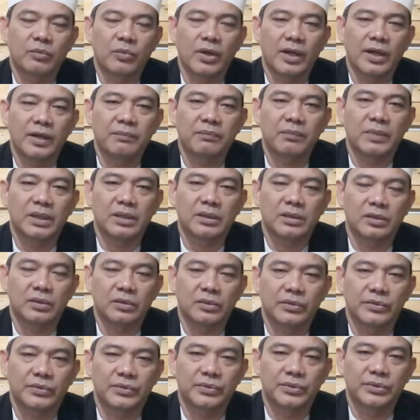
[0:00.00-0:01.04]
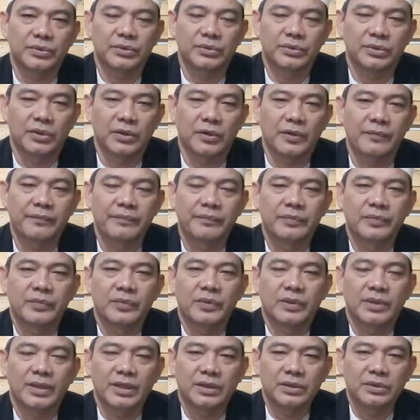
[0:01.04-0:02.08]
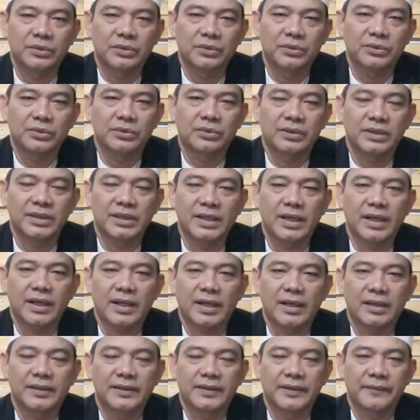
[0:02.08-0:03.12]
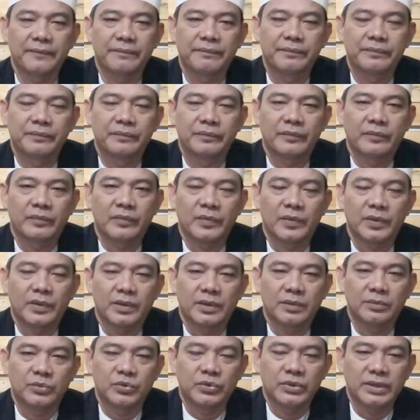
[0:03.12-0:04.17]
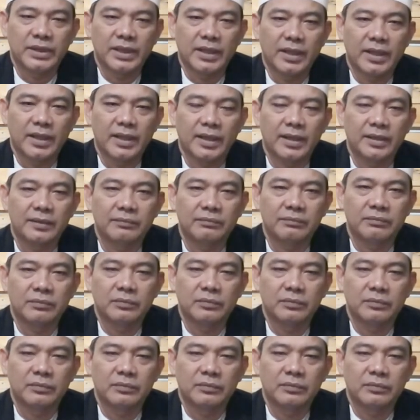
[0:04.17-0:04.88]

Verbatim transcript: muhammad rasulullah itu tiga kali kemudian